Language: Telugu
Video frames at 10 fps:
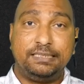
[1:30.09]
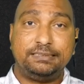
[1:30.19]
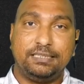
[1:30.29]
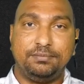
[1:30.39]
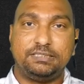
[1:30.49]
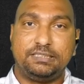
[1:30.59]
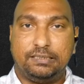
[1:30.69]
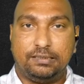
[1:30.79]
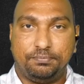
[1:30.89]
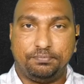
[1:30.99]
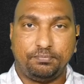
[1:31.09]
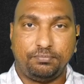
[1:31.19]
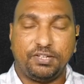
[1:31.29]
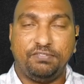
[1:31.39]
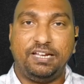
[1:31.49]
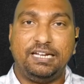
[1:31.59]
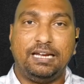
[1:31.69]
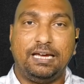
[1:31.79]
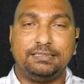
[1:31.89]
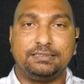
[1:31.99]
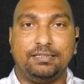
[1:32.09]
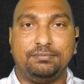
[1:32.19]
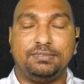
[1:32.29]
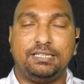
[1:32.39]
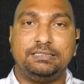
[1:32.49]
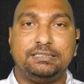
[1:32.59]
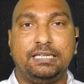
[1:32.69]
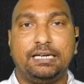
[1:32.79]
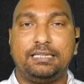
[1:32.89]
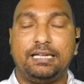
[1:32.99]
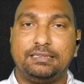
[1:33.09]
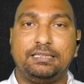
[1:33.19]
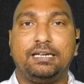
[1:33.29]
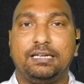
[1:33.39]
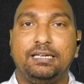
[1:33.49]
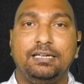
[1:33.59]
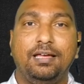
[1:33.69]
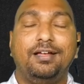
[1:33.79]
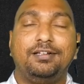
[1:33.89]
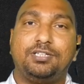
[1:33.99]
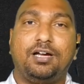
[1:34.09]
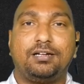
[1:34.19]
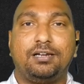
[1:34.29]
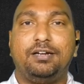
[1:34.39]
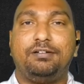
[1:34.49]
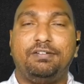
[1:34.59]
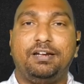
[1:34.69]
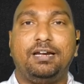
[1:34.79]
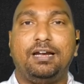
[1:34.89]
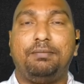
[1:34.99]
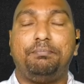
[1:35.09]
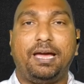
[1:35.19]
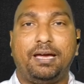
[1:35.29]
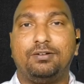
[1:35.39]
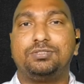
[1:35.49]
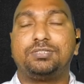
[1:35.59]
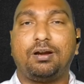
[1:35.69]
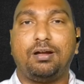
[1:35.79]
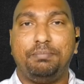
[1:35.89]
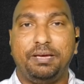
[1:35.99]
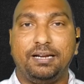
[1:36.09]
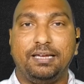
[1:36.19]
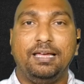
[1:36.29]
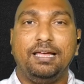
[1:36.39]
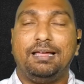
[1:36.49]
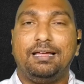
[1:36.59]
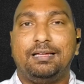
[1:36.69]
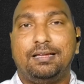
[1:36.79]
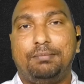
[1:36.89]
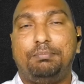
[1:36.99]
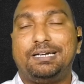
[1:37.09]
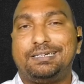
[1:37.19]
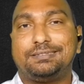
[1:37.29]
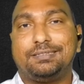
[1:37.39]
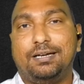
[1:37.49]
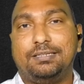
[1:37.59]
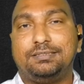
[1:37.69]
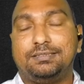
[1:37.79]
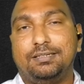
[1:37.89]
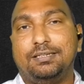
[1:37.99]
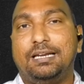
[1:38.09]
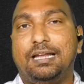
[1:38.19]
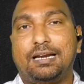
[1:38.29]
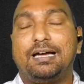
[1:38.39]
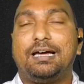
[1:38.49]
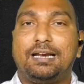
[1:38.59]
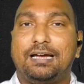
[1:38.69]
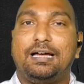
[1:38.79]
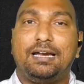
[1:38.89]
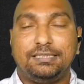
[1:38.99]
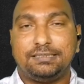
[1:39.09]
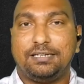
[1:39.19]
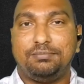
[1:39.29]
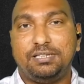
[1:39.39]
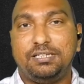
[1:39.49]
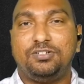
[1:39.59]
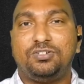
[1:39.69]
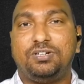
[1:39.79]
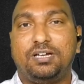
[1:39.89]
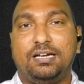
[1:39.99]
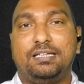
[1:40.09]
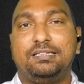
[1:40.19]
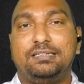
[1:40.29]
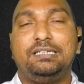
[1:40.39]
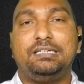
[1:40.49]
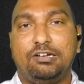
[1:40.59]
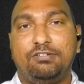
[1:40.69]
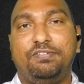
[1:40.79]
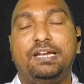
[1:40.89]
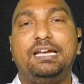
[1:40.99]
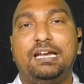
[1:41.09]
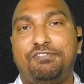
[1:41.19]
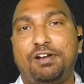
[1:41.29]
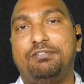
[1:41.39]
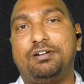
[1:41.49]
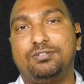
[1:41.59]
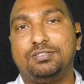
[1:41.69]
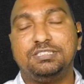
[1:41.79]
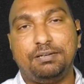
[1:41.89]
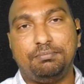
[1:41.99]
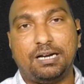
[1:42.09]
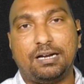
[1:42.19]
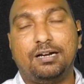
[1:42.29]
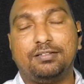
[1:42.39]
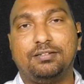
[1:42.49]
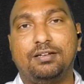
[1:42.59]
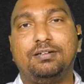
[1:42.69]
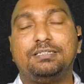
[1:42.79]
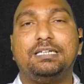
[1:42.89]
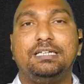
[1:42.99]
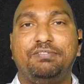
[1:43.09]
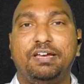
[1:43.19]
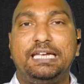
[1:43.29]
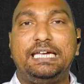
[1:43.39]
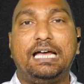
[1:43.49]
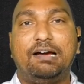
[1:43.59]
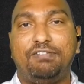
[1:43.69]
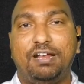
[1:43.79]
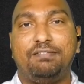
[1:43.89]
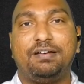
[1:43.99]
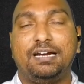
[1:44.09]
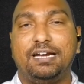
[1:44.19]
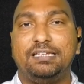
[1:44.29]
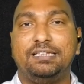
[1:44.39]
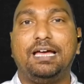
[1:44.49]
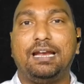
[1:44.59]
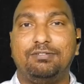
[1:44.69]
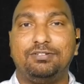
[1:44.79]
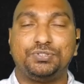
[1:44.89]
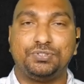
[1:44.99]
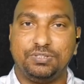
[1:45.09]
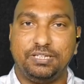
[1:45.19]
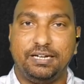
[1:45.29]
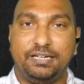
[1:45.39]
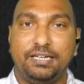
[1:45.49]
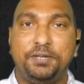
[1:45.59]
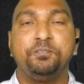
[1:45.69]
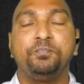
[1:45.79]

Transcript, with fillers: ఐస్ క్రీమ్స్ తింటాం వెనీలా ఐస్ క్రీమ్ తెలిసిందే కదా అందరికీ చాక్లెట్ వెనీలా మ్యాంగో స్ట్రాబెర్రీ బటర్ స్కాచ్ ఇలా రకరకాల ఐస్ క్రీములు తింటుంటాం కదా దీంట్లో వెనీలా ఫ్లేవర్ గురించి నేను మాట్లాడుతున్నాను అసలు ఈ వెనీలా ఫ్లేవర్ అనేది ఎలా వస్తుంది అంటే